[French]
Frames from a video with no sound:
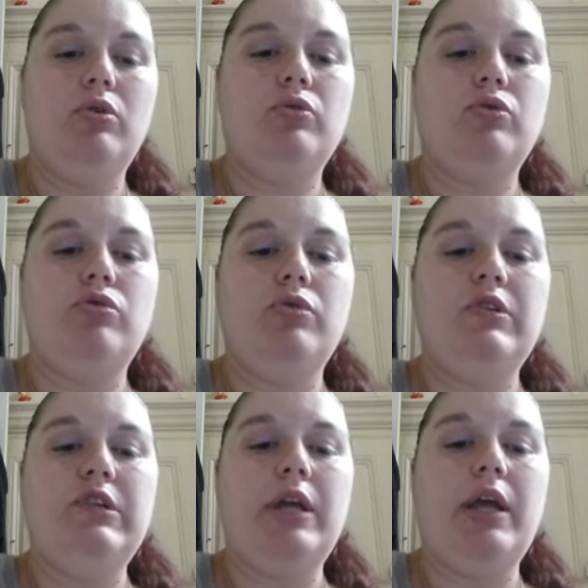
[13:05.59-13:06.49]
Ah, Donc je vous
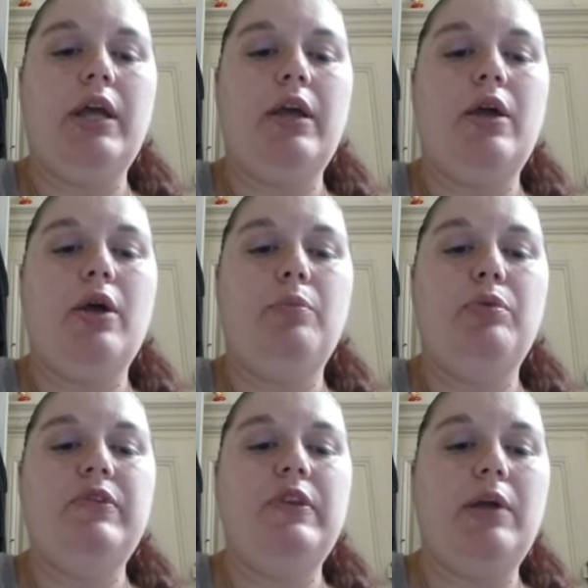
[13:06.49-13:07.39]
redirai euh,
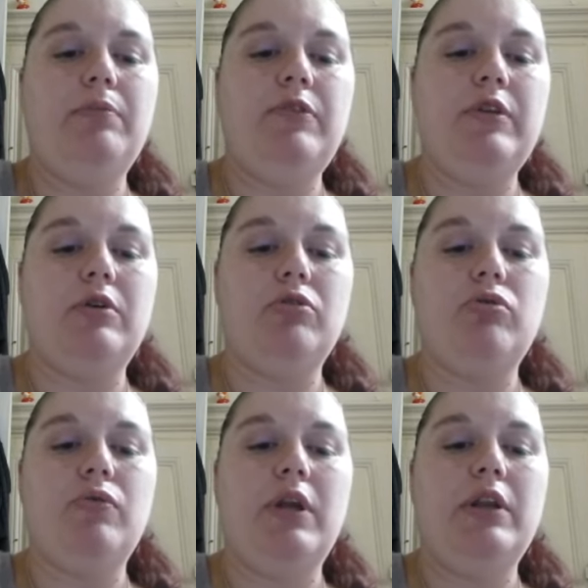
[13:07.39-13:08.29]
petit à petit quand je
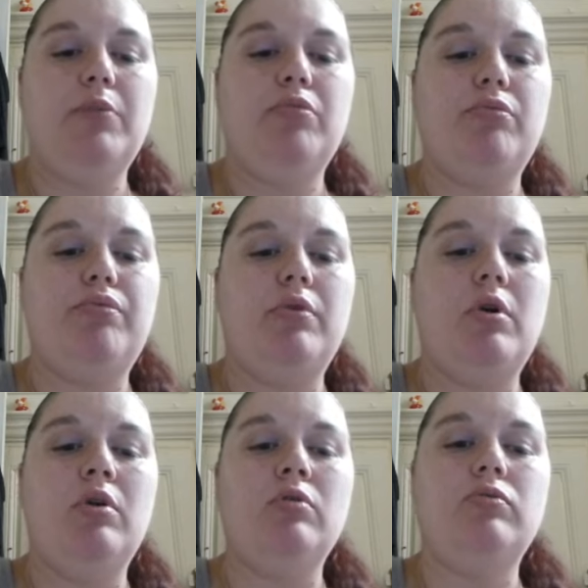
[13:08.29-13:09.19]
trouverai des bons
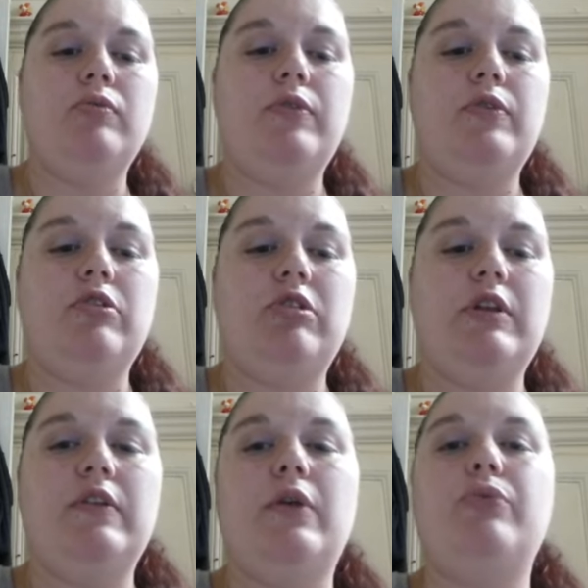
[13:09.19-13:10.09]
plans ou si j'ai
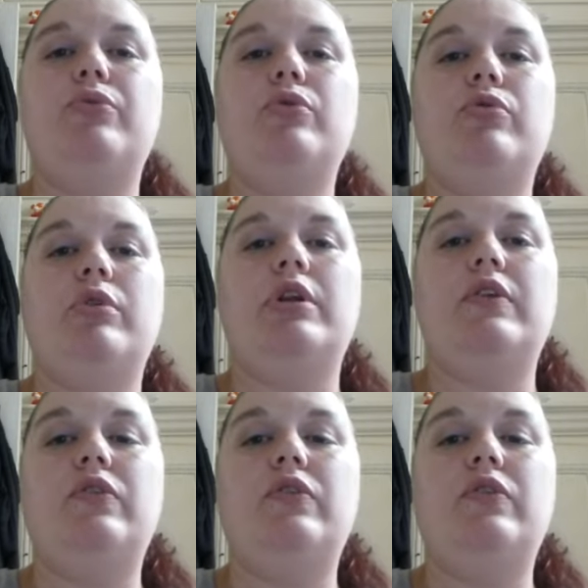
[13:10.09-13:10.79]
des infos sur les,